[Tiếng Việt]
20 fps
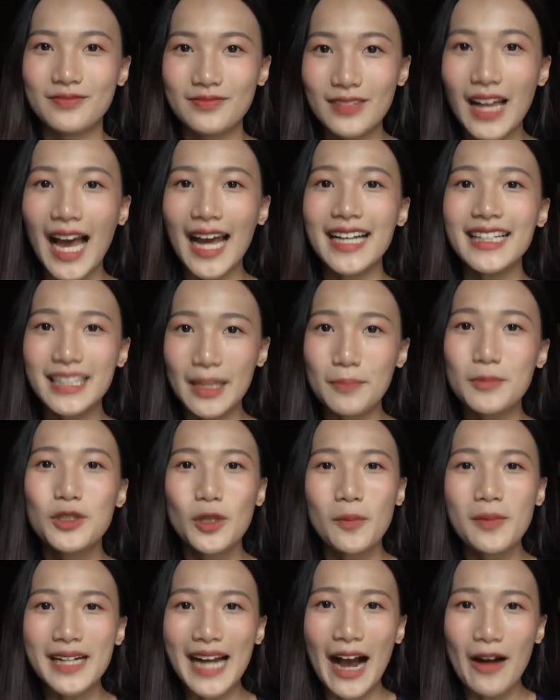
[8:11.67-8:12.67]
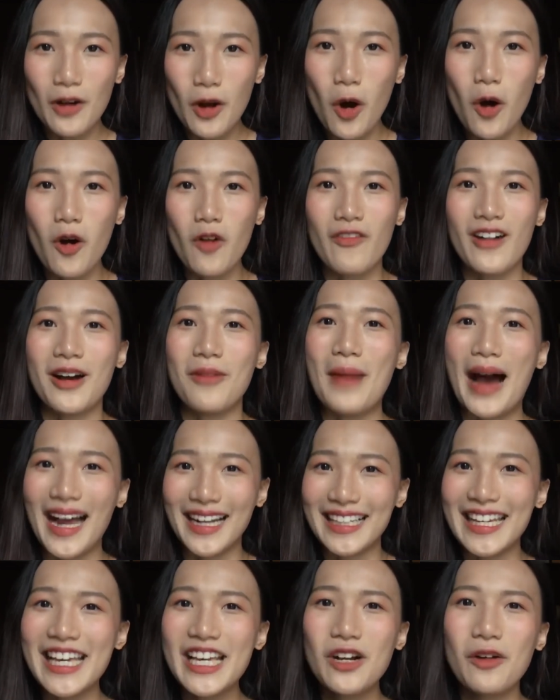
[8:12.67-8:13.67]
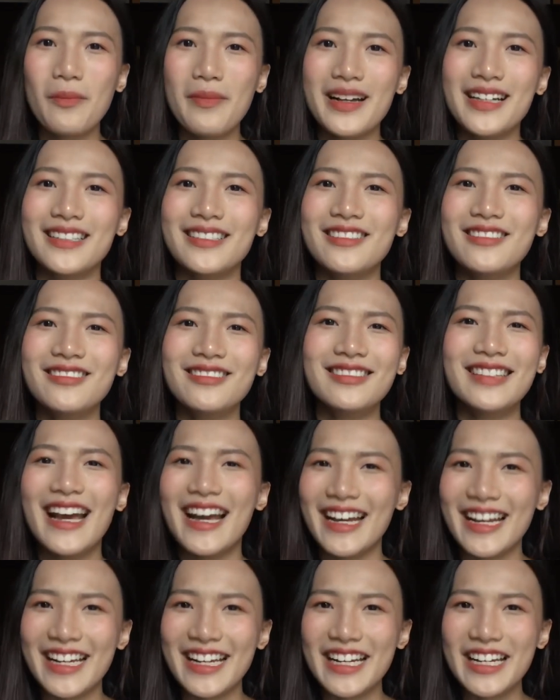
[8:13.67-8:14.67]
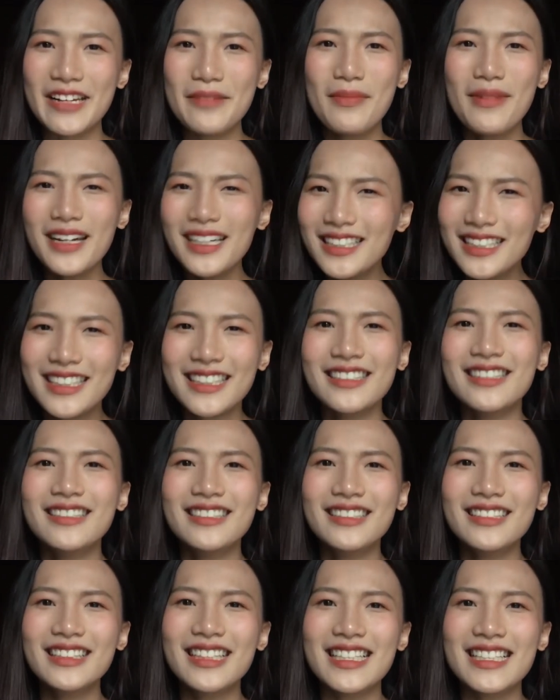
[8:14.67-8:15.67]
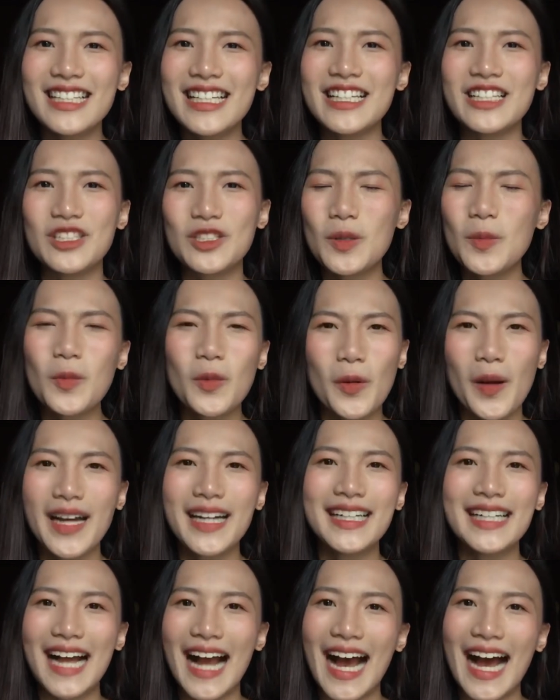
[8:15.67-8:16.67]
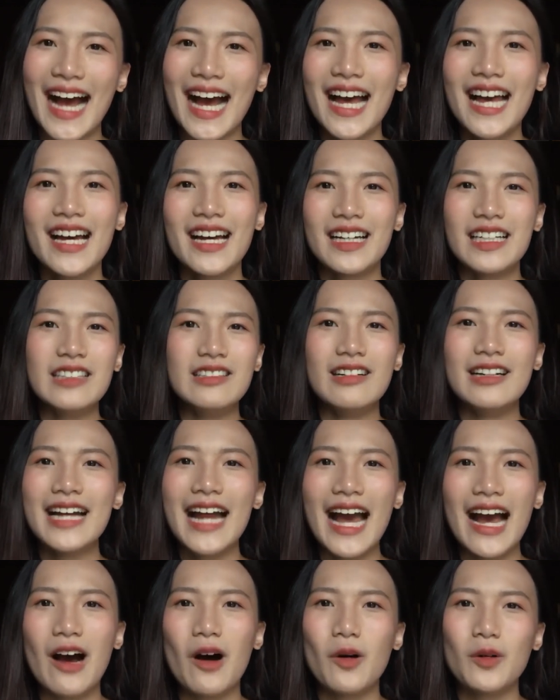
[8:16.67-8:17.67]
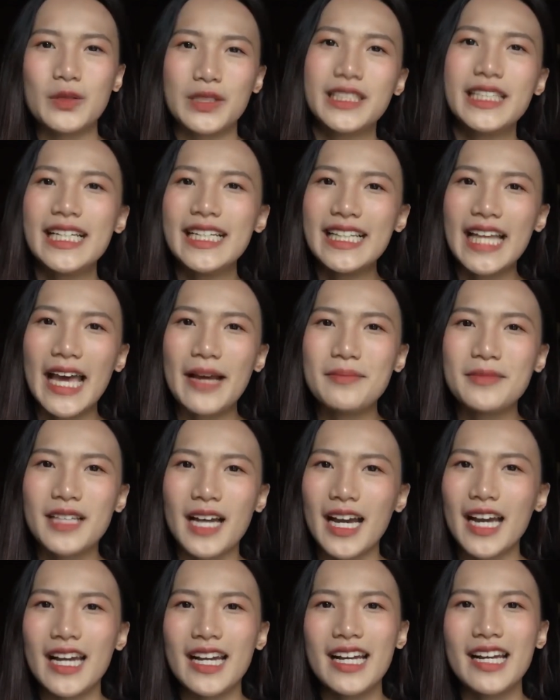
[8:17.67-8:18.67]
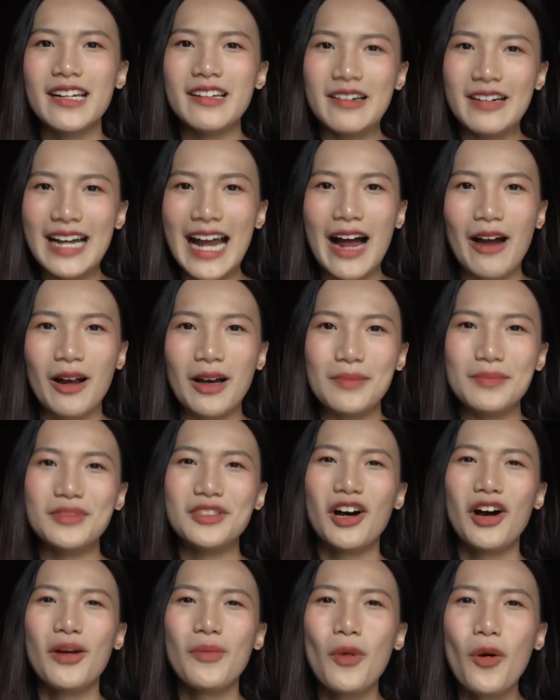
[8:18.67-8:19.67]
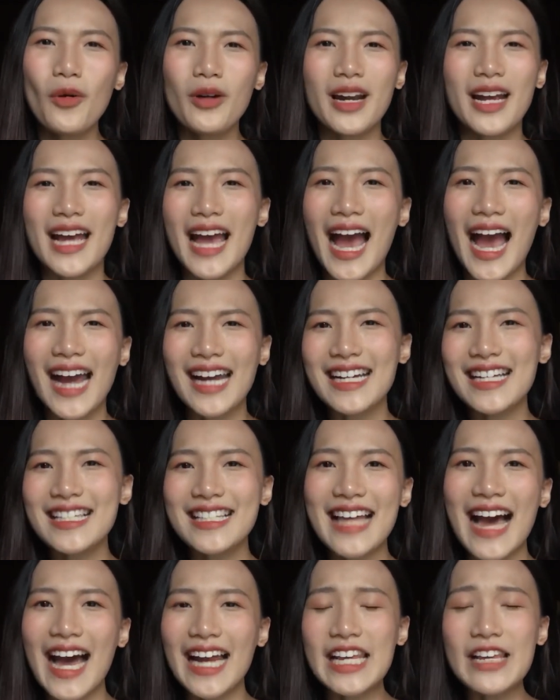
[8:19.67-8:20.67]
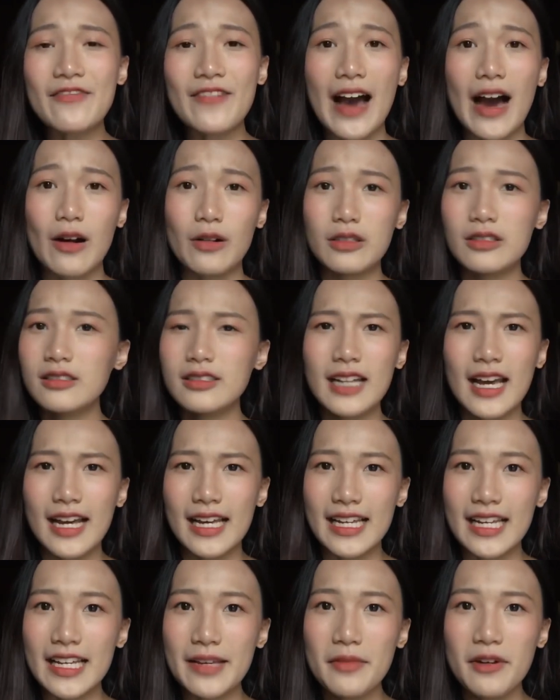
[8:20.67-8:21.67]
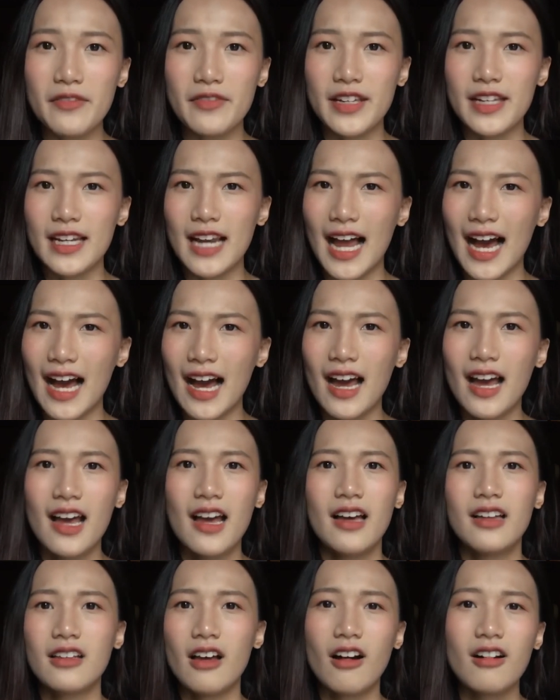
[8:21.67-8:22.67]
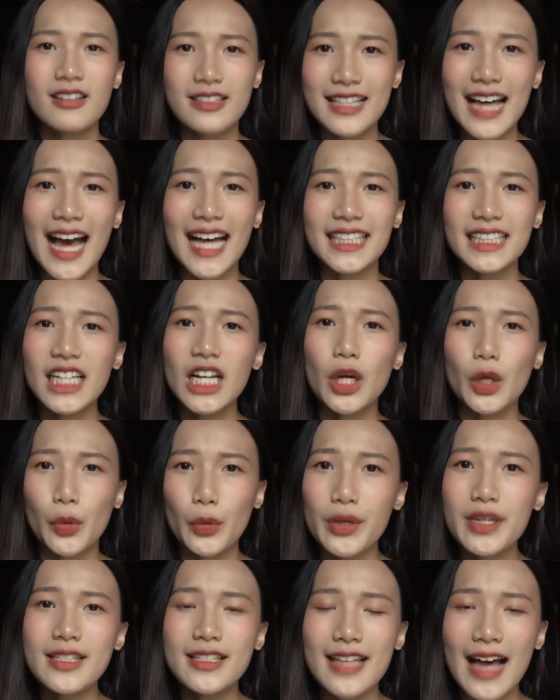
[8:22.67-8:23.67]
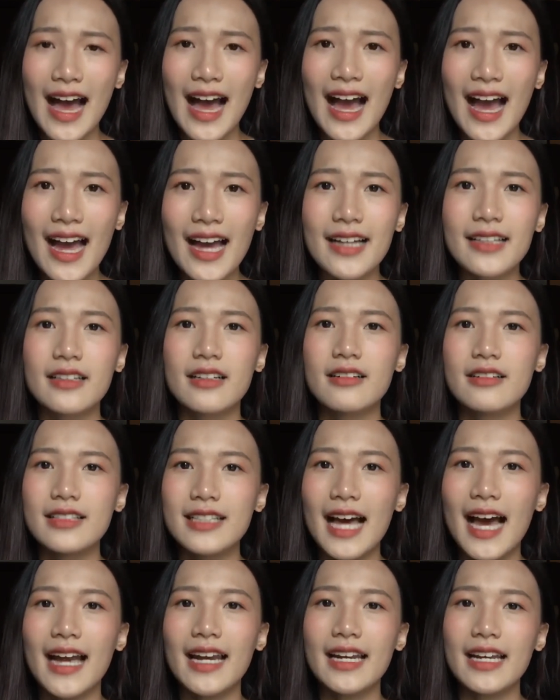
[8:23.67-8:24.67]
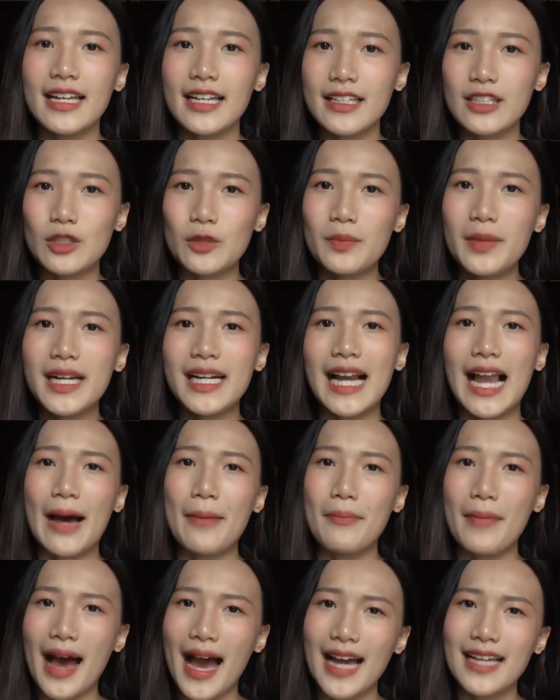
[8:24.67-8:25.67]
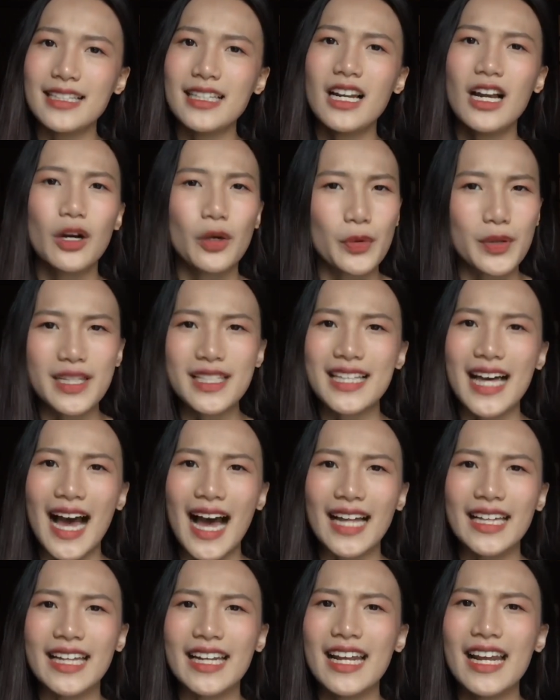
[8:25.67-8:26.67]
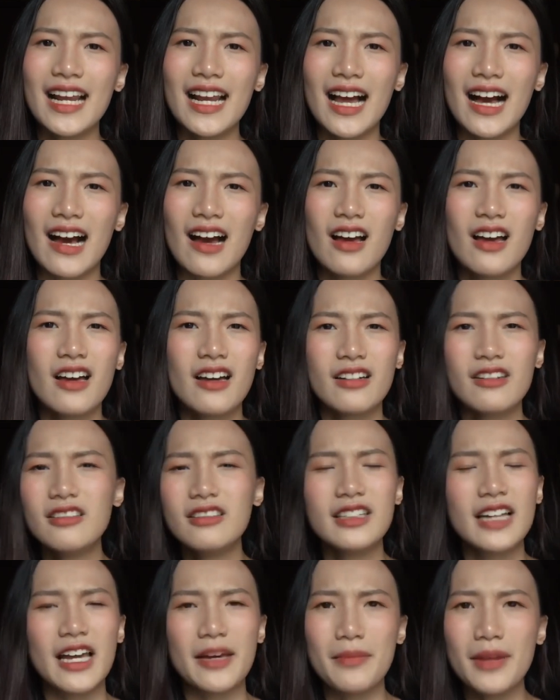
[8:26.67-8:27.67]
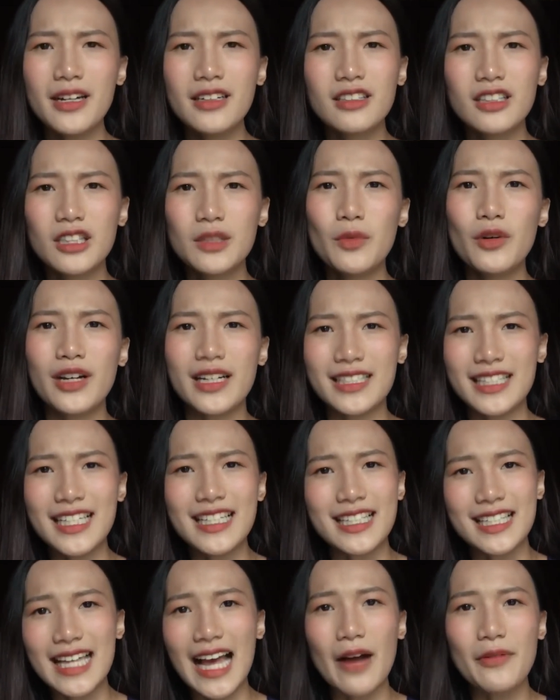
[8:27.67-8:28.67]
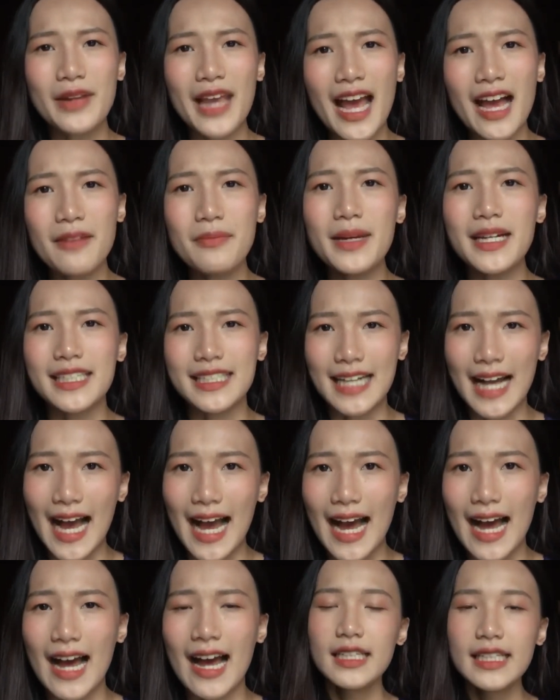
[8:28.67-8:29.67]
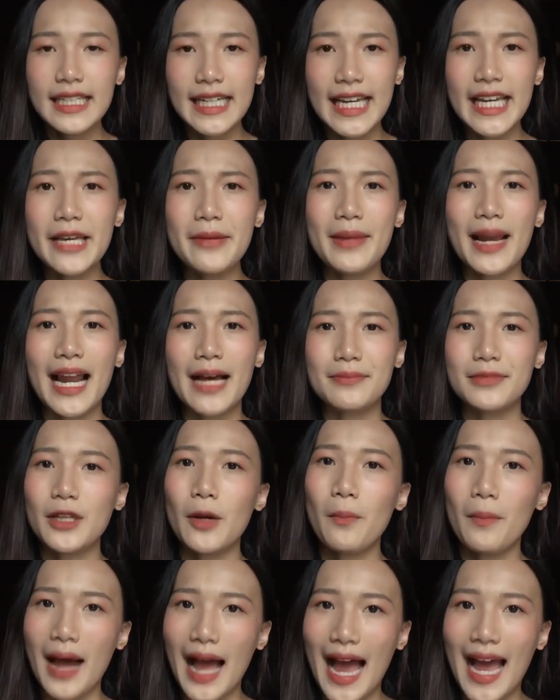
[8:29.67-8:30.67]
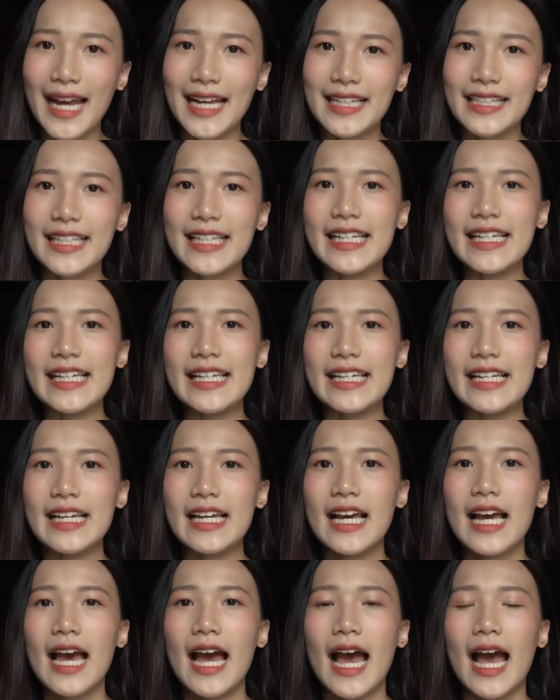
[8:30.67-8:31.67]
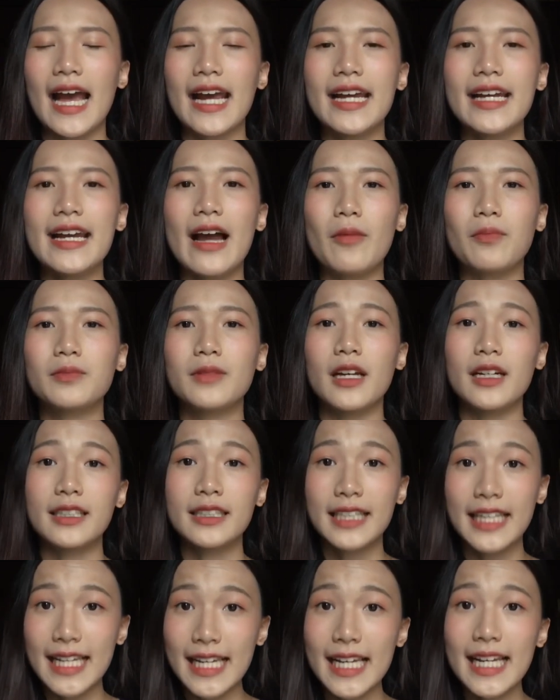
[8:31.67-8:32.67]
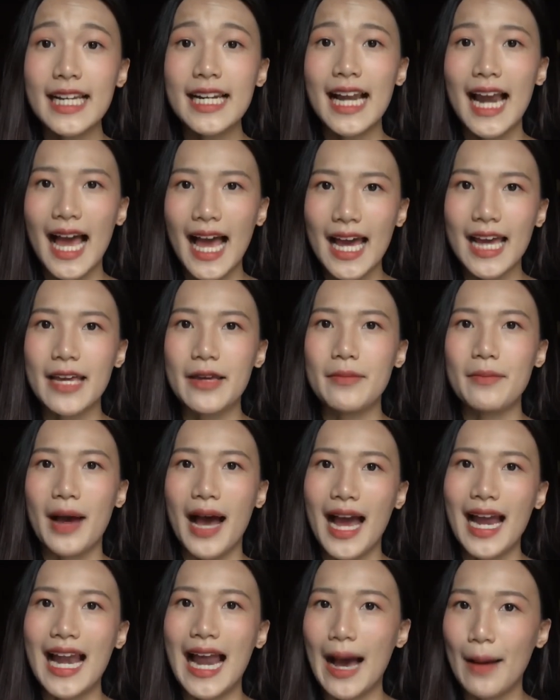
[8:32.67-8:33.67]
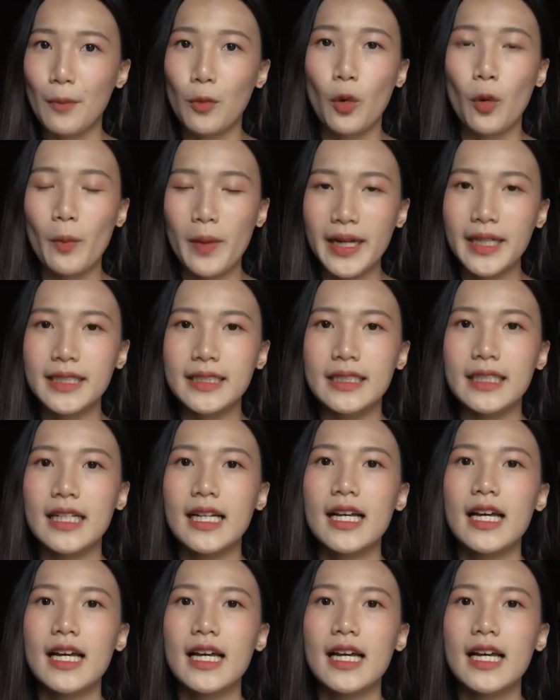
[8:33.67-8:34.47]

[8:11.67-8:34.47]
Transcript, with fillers: hãy tập trung cao độ vào bài thi của mình đừng để ý bất cứ cái gì xung quanh cả đứa nào xin thêm giấy này đứa nào làm rơi bút này ai đi ra đi vào đừng để ý bởi vì là thời gian rất là quý giá thời gian để chúng mình làm bài rất là quý giá thế nên là đừng để bất cứ một cái gì sao nhãng mình cả khi mà làm xong bài thì hãy đọc thật kỹ lại bài làm của mình